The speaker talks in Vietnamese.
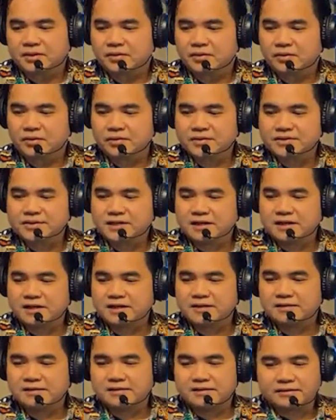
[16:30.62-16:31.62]

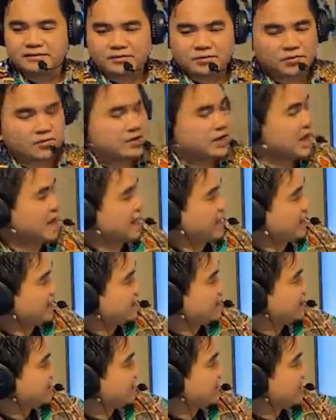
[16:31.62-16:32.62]
Rosalind, cô
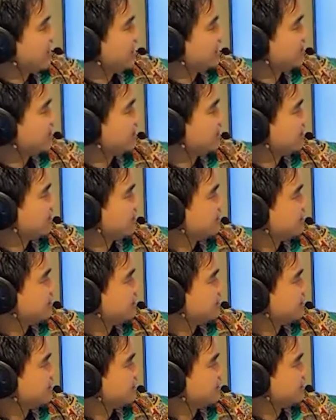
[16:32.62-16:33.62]
gái đang
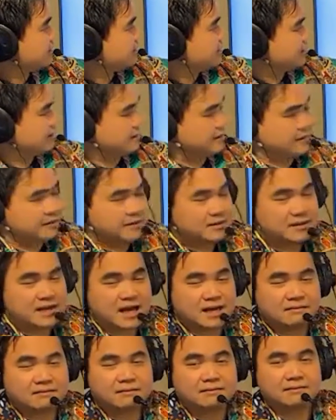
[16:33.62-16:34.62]
ngửi,
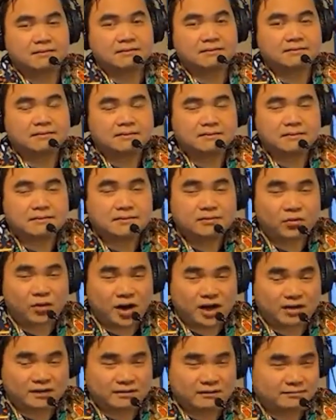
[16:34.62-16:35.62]
đang thưởng
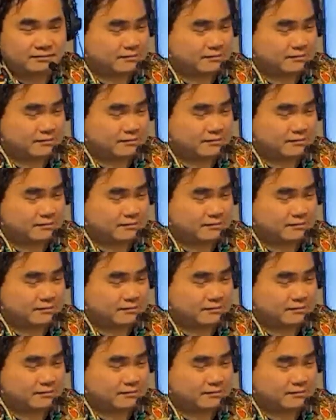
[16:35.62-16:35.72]
ngoạn